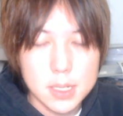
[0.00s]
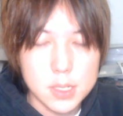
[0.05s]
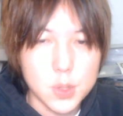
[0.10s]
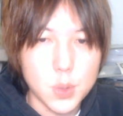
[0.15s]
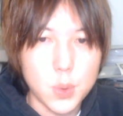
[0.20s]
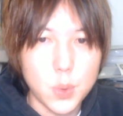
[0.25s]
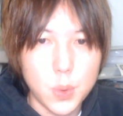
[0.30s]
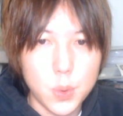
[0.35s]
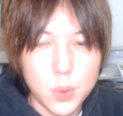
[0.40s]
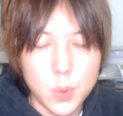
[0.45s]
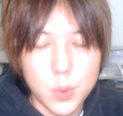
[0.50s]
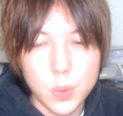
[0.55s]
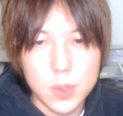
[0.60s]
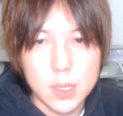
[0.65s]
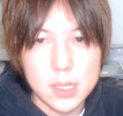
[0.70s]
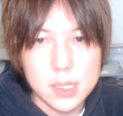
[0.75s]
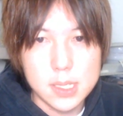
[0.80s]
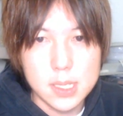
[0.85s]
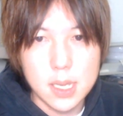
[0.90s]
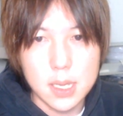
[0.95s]
そこをこう
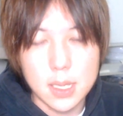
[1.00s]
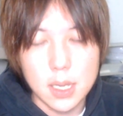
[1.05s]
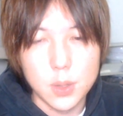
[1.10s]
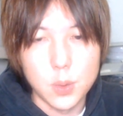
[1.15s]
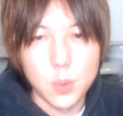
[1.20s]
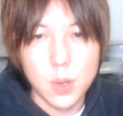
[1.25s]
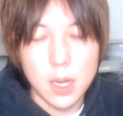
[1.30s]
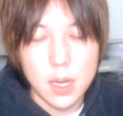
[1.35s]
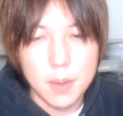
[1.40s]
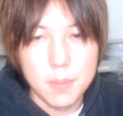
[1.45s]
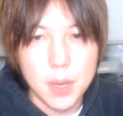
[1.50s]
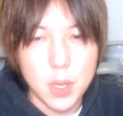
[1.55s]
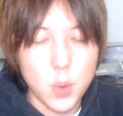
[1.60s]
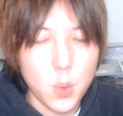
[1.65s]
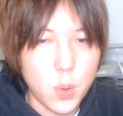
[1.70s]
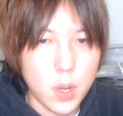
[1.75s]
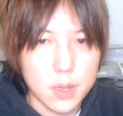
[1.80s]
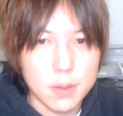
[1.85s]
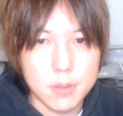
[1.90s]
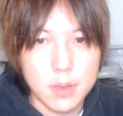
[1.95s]
気づけたのがまあ
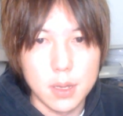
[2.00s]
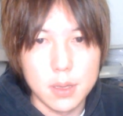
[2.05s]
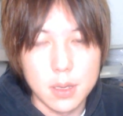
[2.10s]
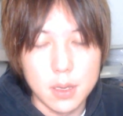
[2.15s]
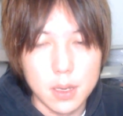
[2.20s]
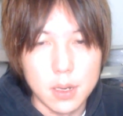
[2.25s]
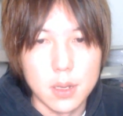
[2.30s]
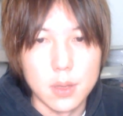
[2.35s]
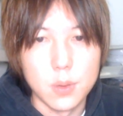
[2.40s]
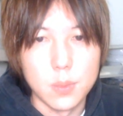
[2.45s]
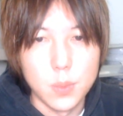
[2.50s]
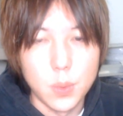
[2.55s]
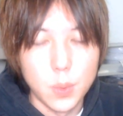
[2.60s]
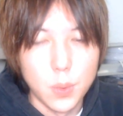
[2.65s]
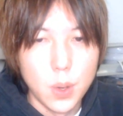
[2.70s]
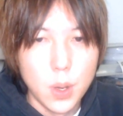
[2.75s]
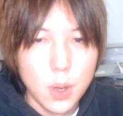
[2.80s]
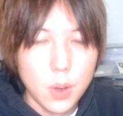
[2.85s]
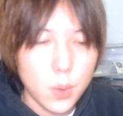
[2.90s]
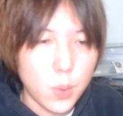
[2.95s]
良かったんだけれど
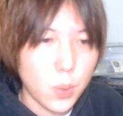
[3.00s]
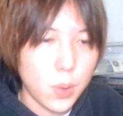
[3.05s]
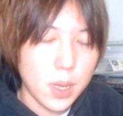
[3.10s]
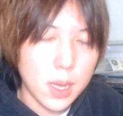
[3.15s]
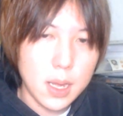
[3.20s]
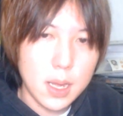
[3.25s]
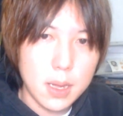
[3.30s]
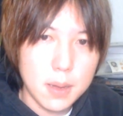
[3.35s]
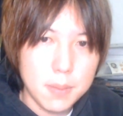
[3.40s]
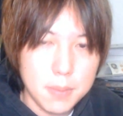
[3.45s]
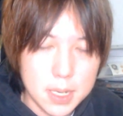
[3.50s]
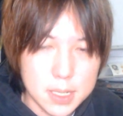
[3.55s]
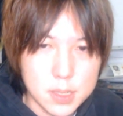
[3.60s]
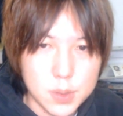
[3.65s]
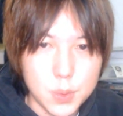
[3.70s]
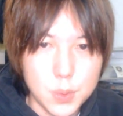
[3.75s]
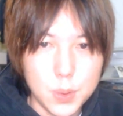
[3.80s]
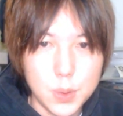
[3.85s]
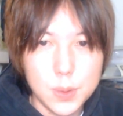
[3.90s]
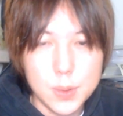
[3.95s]
もこれがまあ
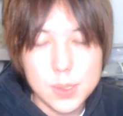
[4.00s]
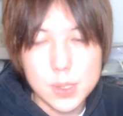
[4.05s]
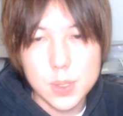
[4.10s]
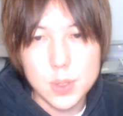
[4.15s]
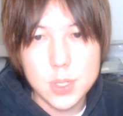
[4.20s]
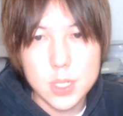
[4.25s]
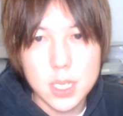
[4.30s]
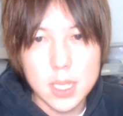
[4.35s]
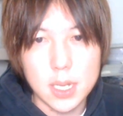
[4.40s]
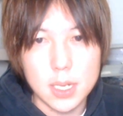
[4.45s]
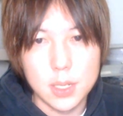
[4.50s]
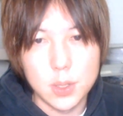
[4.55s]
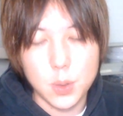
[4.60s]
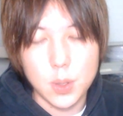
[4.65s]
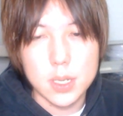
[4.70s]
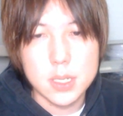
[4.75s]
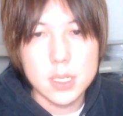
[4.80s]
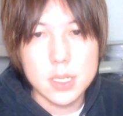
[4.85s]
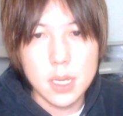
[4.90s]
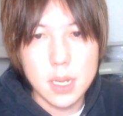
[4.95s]
その流通してたりと
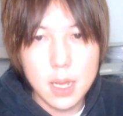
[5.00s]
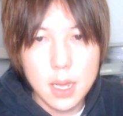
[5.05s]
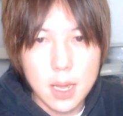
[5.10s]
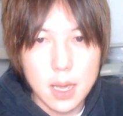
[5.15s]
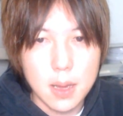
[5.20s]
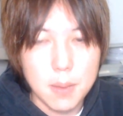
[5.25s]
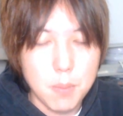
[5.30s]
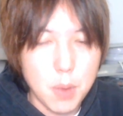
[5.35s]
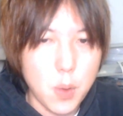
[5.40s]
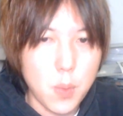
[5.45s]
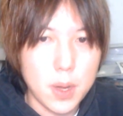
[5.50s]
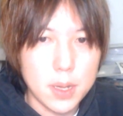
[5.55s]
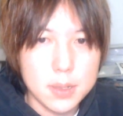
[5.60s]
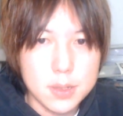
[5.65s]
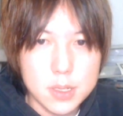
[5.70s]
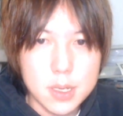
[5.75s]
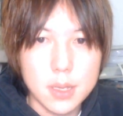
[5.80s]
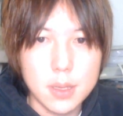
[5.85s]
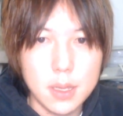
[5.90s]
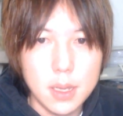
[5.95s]
かしたらまあ
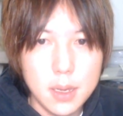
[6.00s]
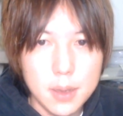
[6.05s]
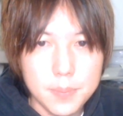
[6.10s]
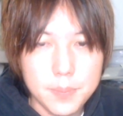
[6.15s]
ワンチャンね